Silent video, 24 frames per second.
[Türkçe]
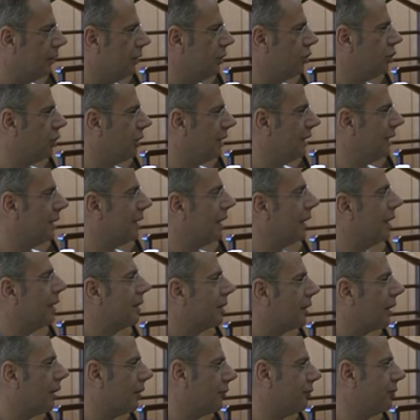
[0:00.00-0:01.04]
işin
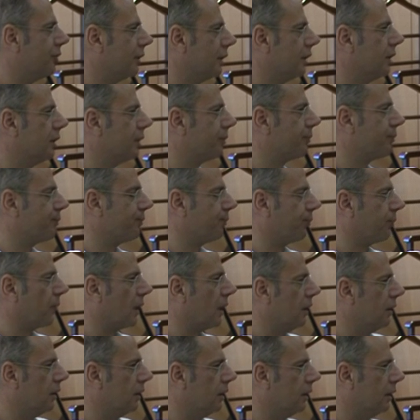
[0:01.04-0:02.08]
nitelik tarafını
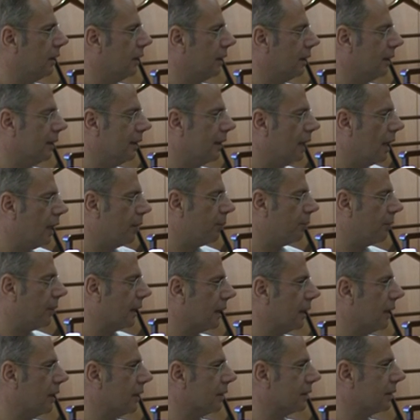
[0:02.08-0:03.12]
e, ne
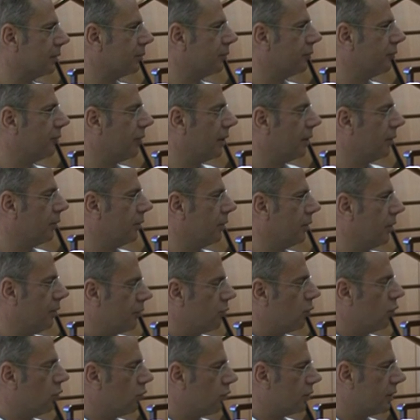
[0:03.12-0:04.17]
yapmak lazım ve
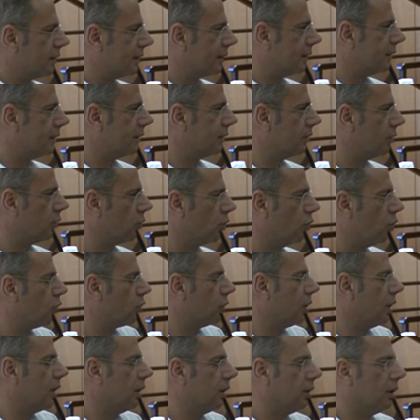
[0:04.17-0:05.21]
Lefke Üniversitesi
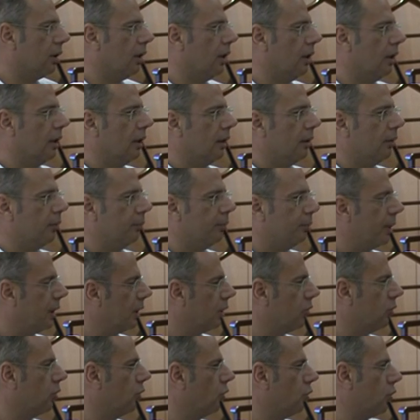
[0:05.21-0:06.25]
örneğin
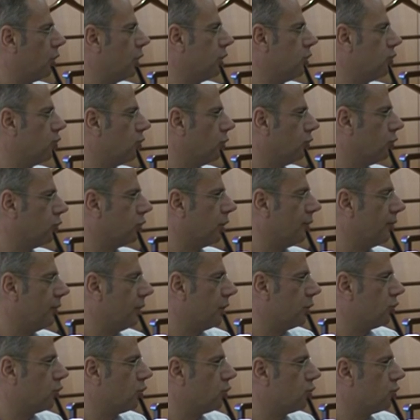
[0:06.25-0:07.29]
ben öğrenci olsam
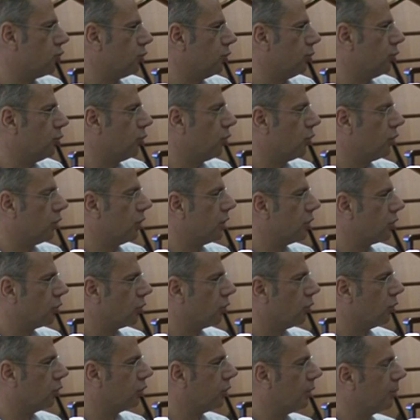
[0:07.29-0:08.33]
veya çocuğumu
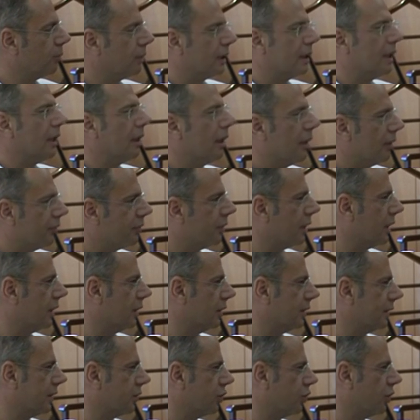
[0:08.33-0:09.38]
gönderecek olsam neden
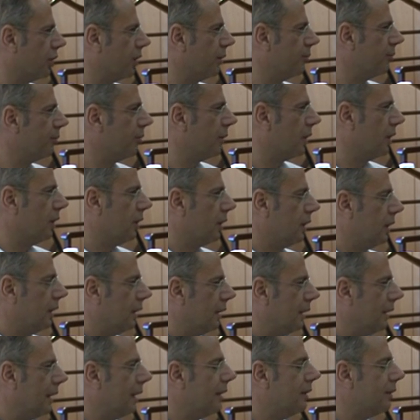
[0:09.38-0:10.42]
Lefke'yi seçeyim?
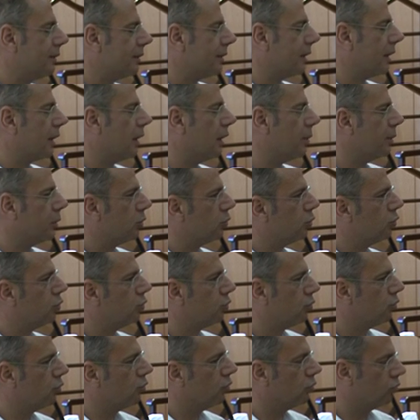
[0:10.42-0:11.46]
E, nedir rekabet
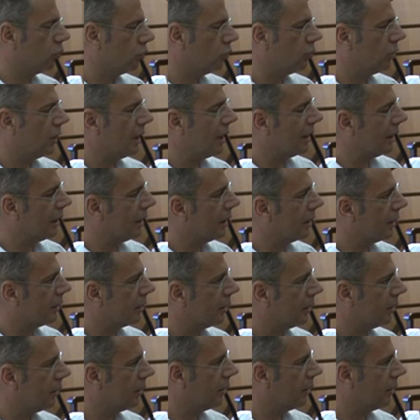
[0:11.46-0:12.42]
üstü değerleri